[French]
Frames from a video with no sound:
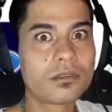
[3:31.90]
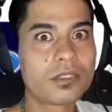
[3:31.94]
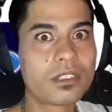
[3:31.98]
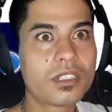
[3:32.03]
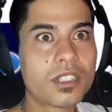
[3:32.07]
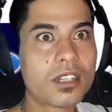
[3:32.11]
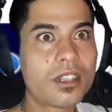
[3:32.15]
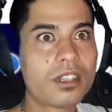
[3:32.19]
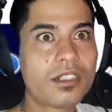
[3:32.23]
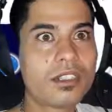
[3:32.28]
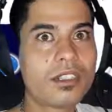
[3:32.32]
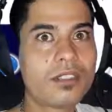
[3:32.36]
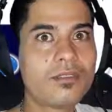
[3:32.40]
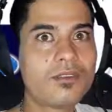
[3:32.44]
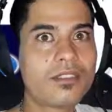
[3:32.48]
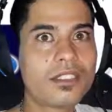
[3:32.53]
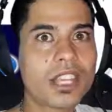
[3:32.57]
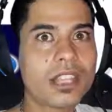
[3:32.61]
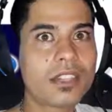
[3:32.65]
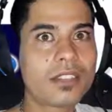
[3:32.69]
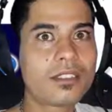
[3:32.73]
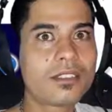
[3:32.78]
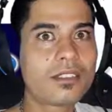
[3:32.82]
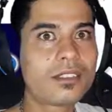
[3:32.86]
Vous êtes,
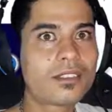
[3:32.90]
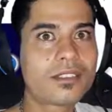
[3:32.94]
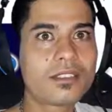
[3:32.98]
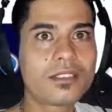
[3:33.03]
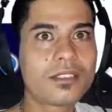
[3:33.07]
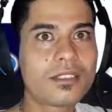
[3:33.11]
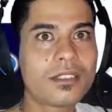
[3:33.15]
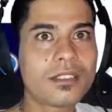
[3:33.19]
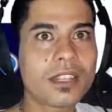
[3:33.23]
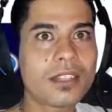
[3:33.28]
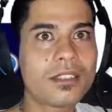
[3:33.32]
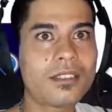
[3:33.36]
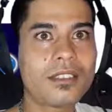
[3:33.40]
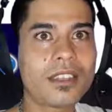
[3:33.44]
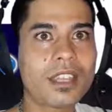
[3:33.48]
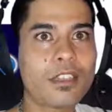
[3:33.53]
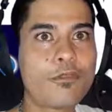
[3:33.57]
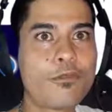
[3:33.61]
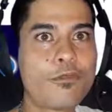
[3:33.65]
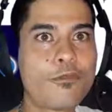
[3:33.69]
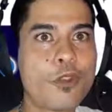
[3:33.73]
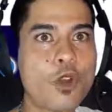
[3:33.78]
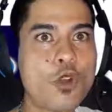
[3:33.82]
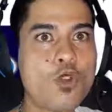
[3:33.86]
vous des
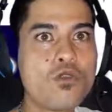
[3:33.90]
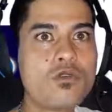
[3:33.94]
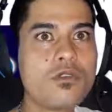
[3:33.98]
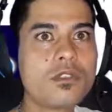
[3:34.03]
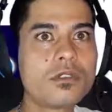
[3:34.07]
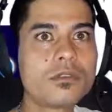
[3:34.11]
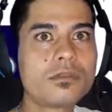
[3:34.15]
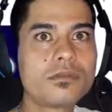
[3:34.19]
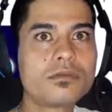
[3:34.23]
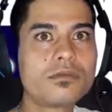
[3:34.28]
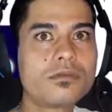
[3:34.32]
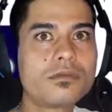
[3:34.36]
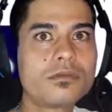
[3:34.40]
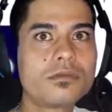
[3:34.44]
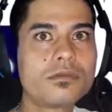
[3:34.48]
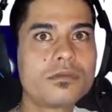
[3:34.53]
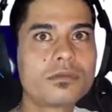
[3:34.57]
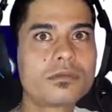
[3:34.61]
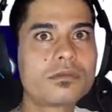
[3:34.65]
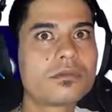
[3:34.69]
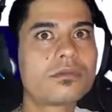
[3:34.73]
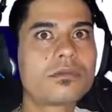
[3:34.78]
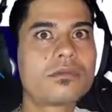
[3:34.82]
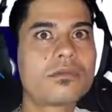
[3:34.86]
fous.
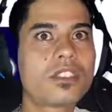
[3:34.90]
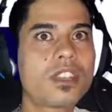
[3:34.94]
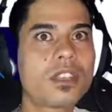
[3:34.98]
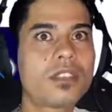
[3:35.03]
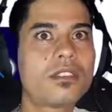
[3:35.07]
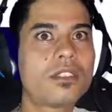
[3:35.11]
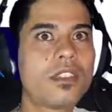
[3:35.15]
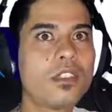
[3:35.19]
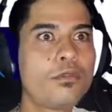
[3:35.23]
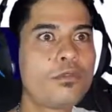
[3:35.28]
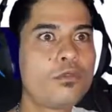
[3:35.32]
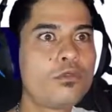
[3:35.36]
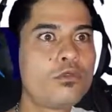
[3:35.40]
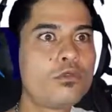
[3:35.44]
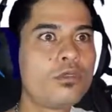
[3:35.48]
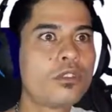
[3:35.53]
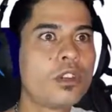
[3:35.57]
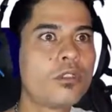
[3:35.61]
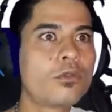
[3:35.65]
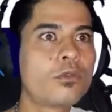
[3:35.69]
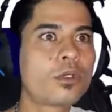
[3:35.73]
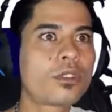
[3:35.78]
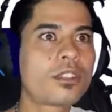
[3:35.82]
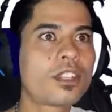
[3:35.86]
Vous êtes des fous
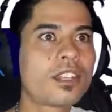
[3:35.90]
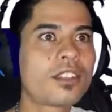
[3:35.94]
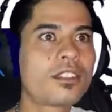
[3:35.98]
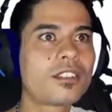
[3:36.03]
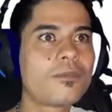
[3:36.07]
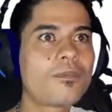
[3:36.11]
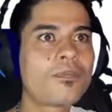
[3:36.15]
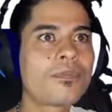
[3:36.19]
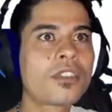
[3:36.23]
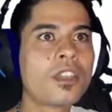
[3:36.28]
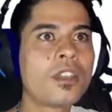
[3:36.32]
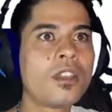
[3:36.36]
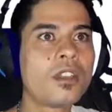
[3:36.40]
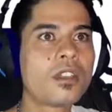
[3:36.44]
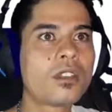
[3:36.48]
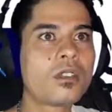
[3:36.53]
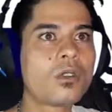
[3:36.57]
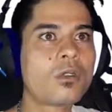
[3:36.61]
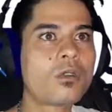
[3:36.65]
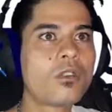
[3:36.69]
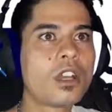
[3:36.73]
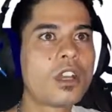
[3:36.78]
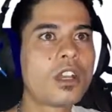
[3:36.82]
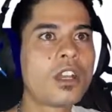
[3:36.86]
dans vos têtes.
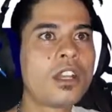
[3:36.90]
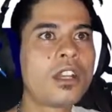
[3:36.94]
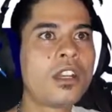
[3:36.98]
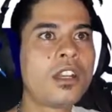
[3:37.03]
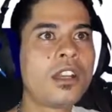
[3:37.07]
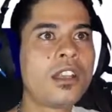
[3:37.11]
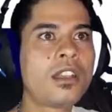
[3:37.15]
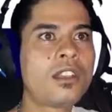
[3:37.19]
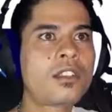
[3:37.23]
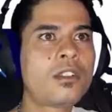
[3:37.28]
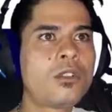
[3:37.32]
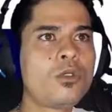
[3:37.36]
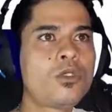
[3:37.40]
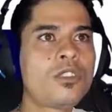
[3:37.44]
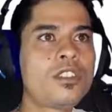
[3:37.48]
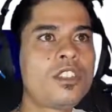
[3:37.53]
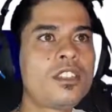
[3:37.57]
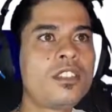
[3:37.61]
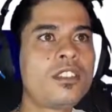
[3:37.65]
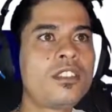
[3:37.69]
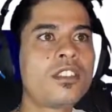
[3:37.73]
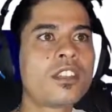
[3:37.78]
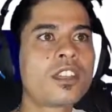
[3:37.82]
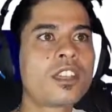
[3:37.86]
Donc voilà,
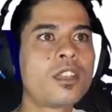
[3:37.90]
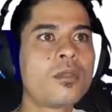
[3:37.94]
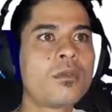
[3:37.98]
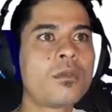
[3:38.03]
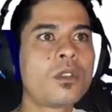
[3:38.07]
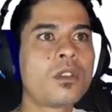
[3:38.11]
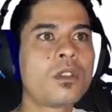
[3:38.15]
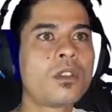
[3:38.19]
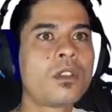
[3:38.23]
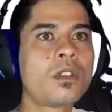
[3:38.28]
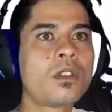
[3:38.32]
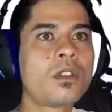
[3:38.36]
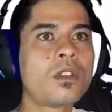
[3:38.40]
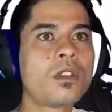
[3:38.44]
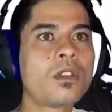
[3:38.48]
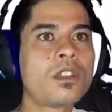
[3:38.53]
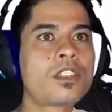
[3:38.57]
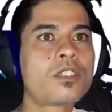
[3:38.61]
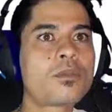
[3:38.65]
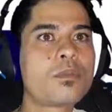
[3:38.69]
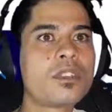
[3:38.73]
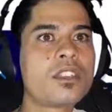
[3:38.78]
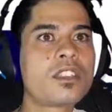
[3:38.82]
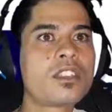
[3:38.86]
Lucid Dream euh, est
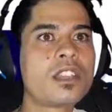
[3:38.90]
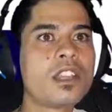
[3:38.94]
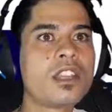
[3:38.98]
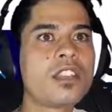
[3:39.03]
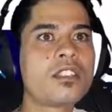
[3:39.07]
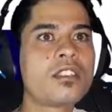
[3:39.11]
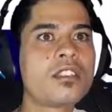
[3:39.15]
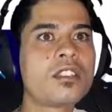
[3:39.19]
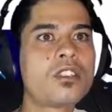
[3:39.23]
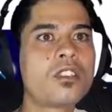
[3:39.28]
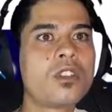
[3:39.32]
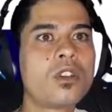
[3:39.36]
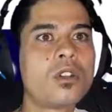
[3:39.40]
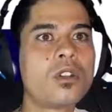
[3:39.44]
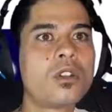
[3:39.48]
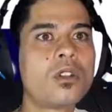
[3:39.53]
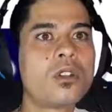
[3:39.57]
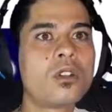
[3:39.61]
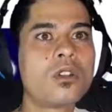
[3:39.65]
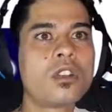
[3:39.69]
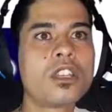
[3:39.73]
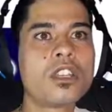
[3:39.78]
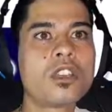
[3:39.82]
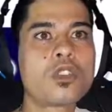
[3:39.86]
spécialisé
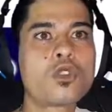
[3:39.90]
dans les